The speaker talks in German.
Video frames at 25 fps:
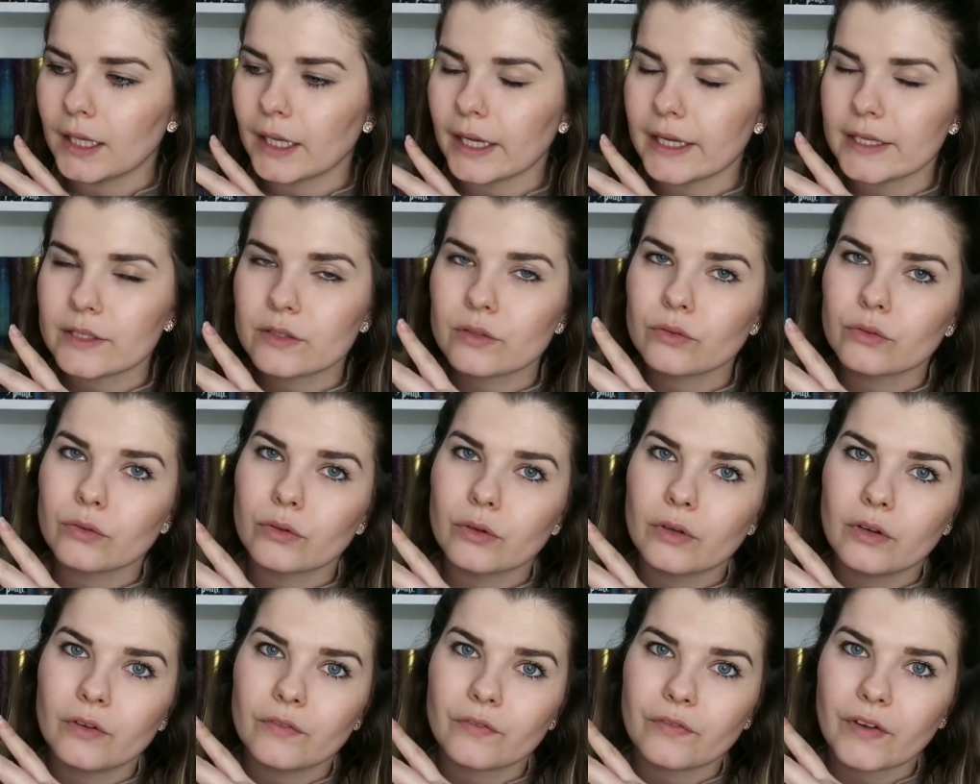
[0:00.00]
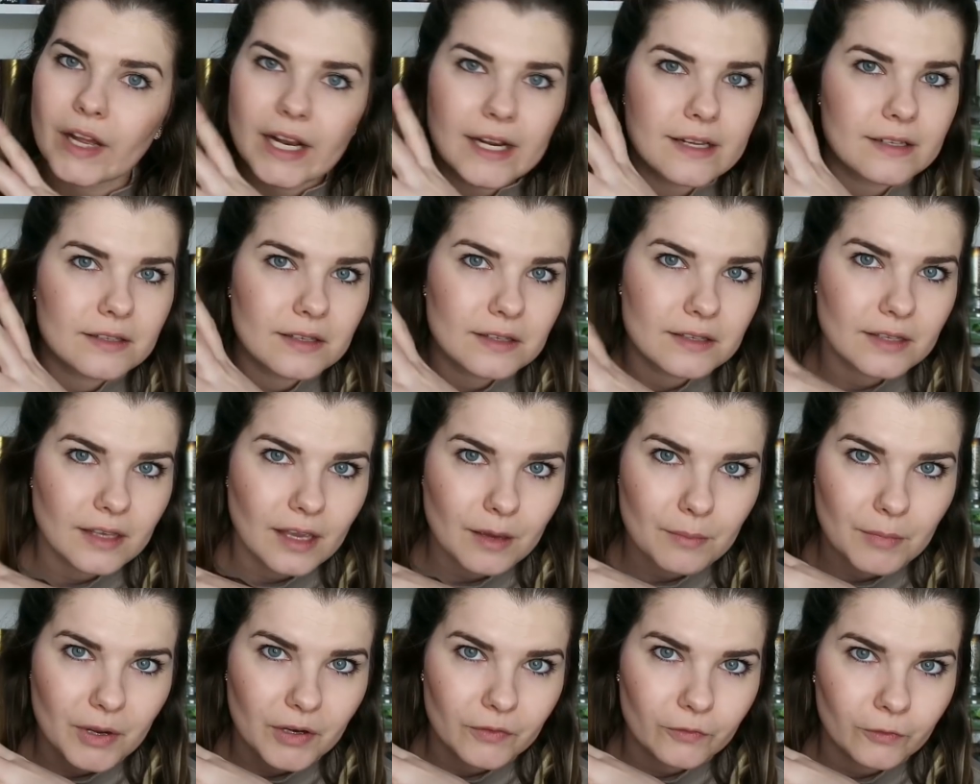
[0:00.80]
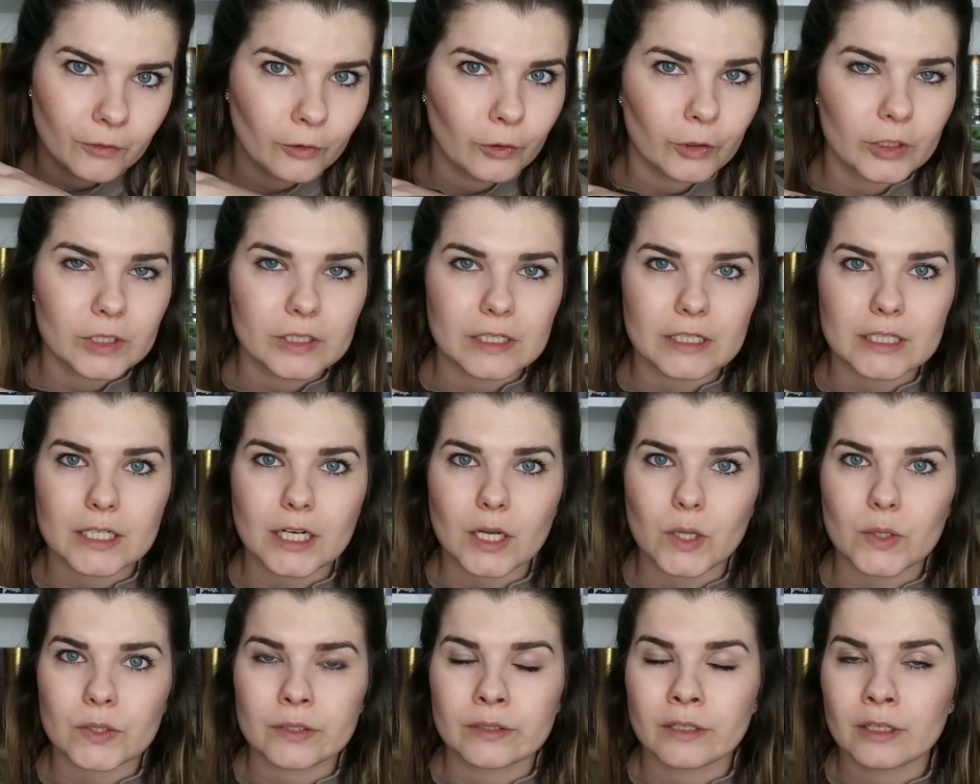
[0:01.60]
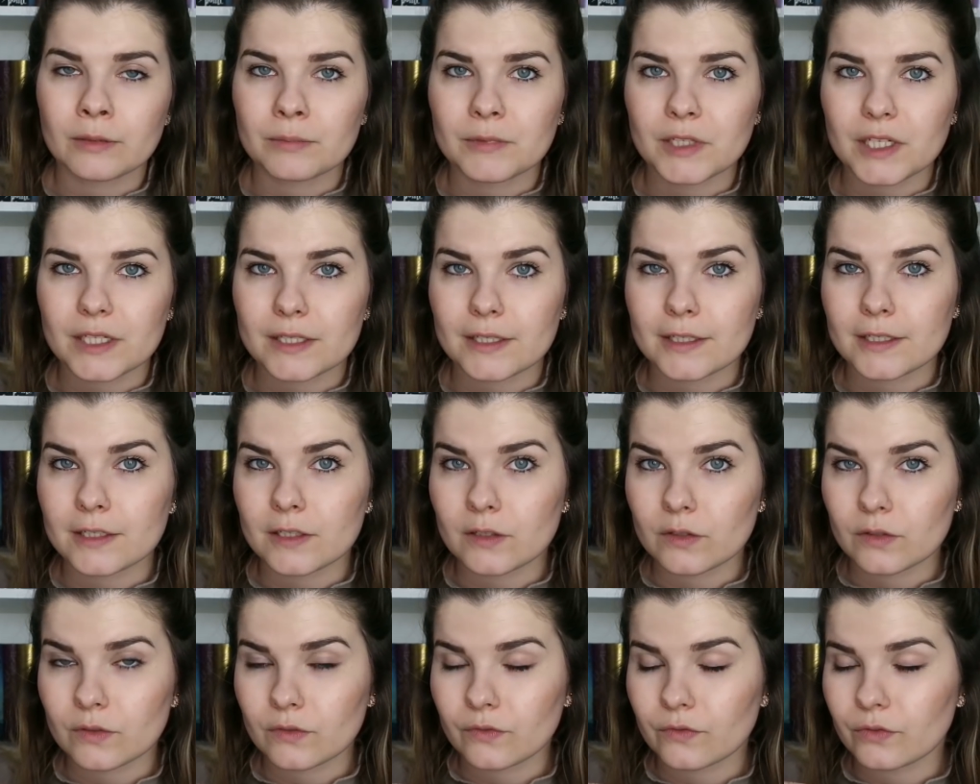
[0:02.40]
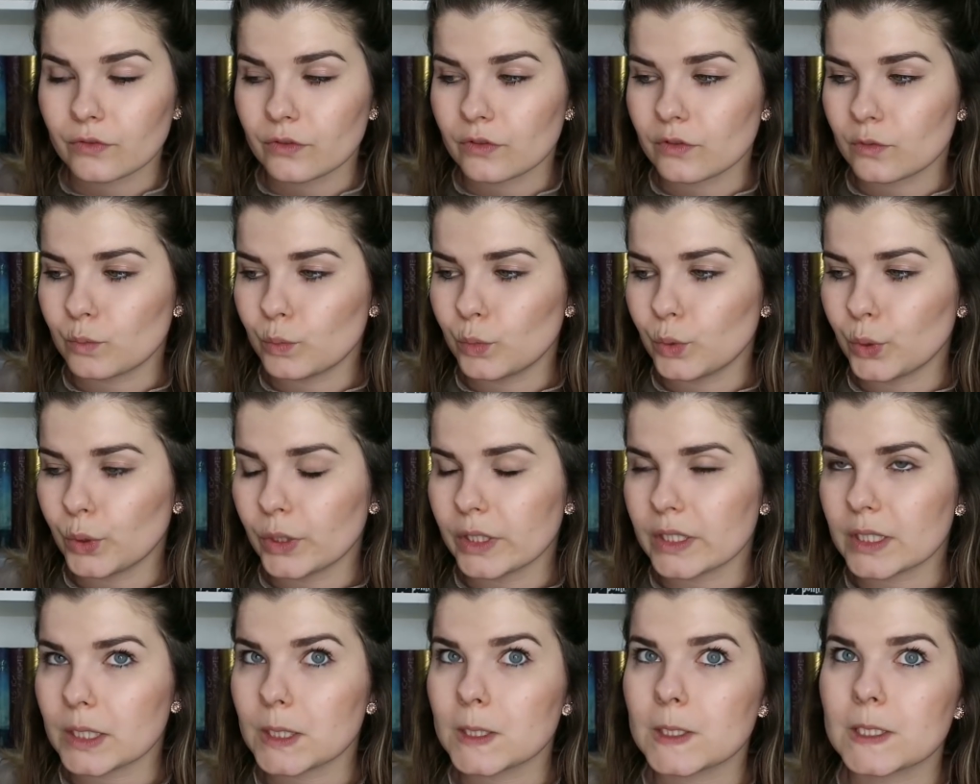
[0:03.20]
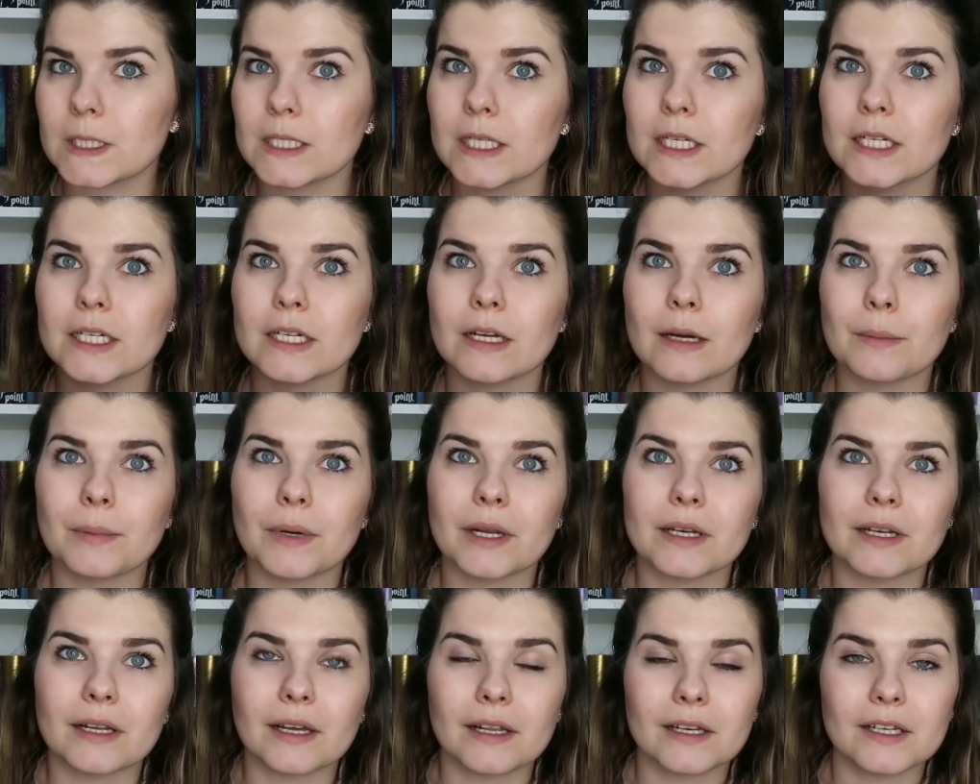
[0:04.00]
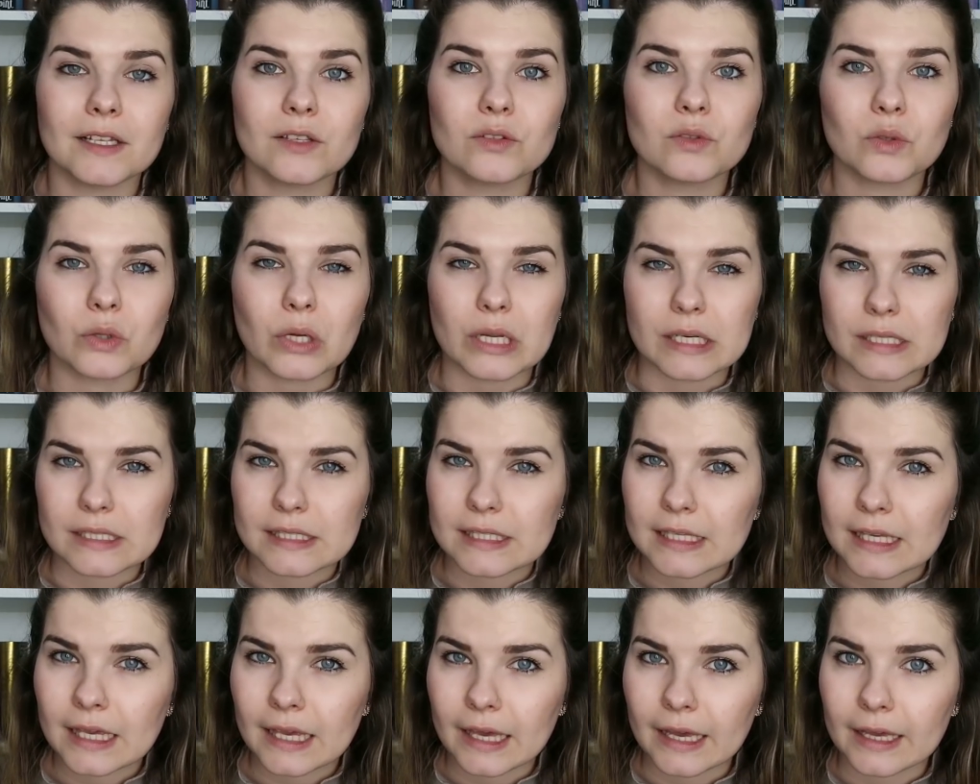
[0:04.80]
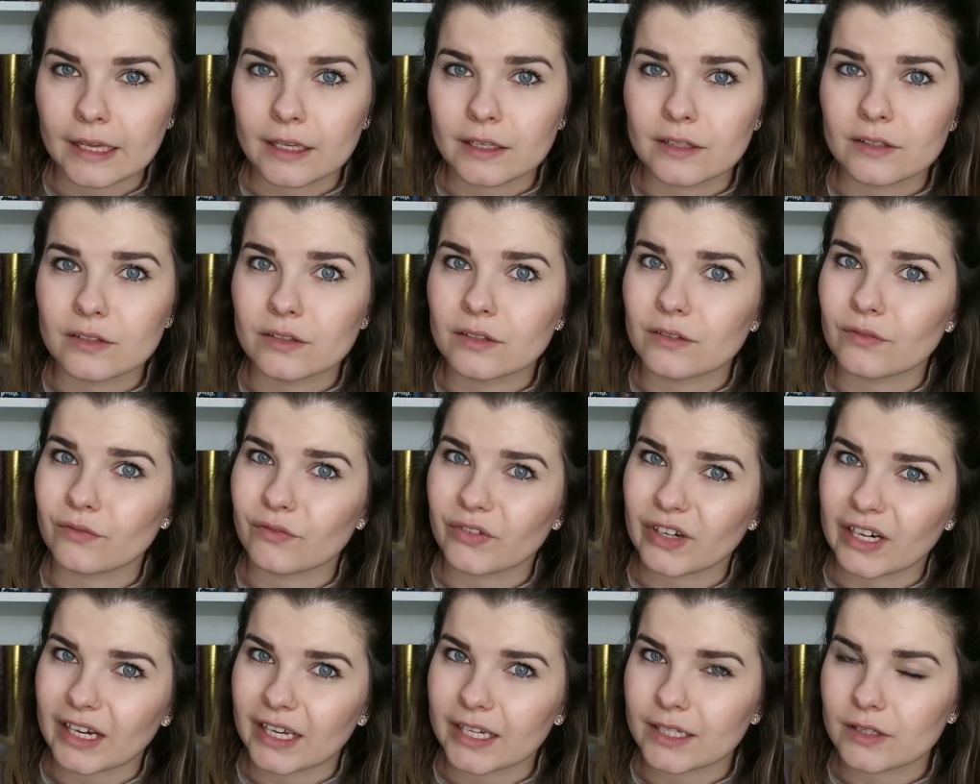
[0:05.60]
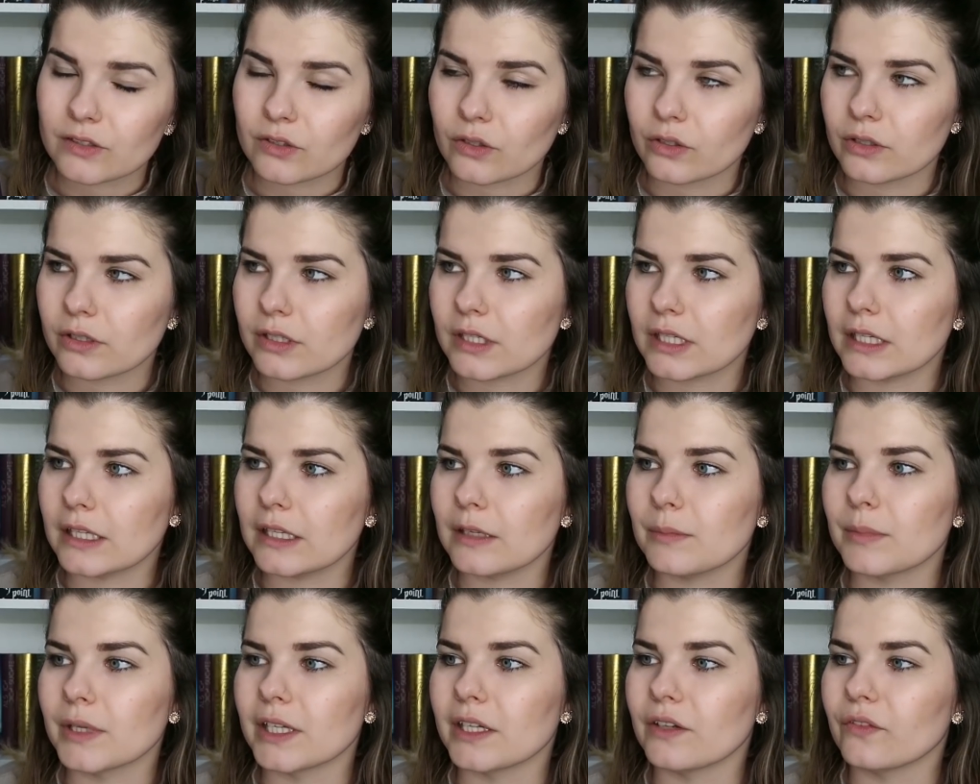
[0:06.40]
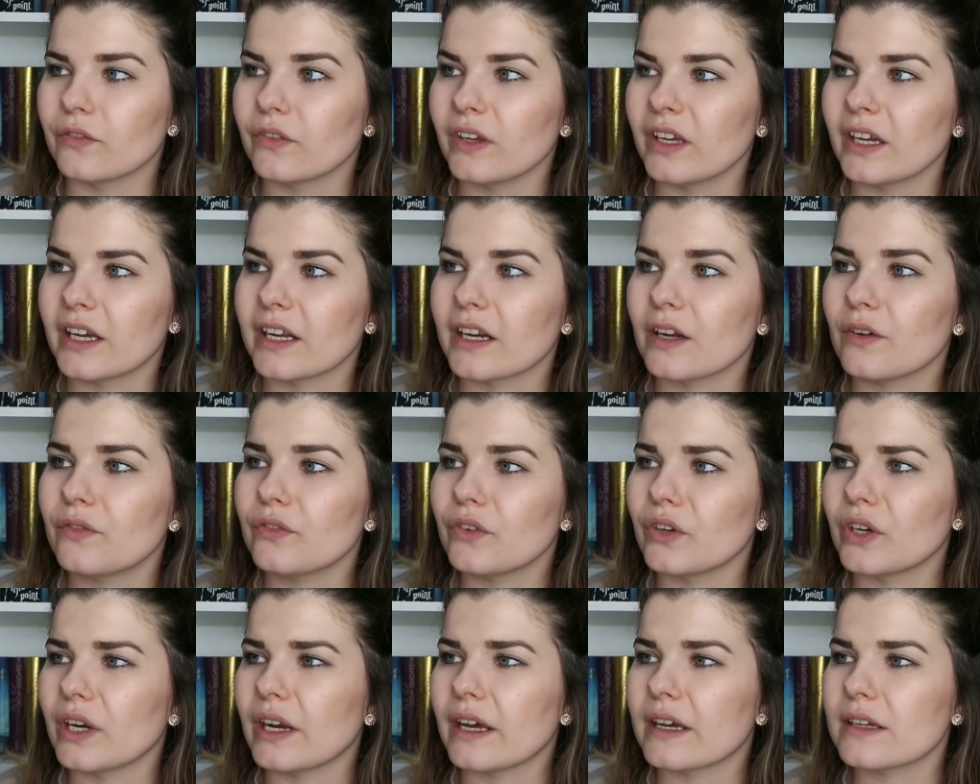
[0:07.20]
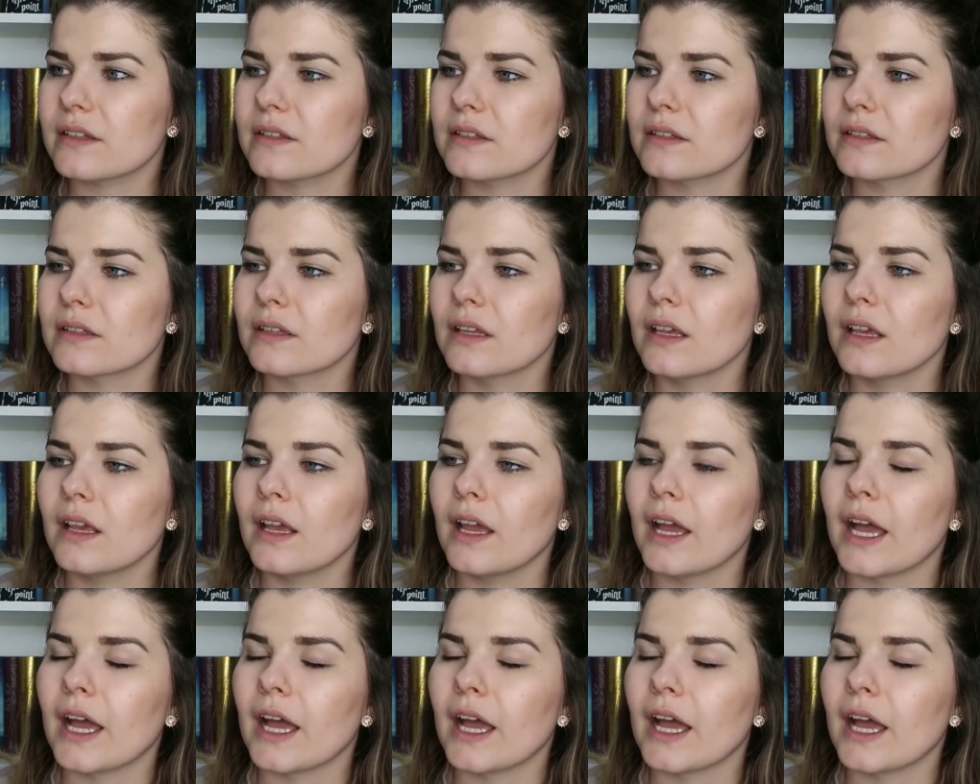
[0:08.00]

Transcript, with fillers: also falls es jemand von euch da draußen gibt, der sich das für das Buch interessiert, aber da nicht so ganz sicher ist, vielleicht solltet ihr lieber die Finger davon lassen.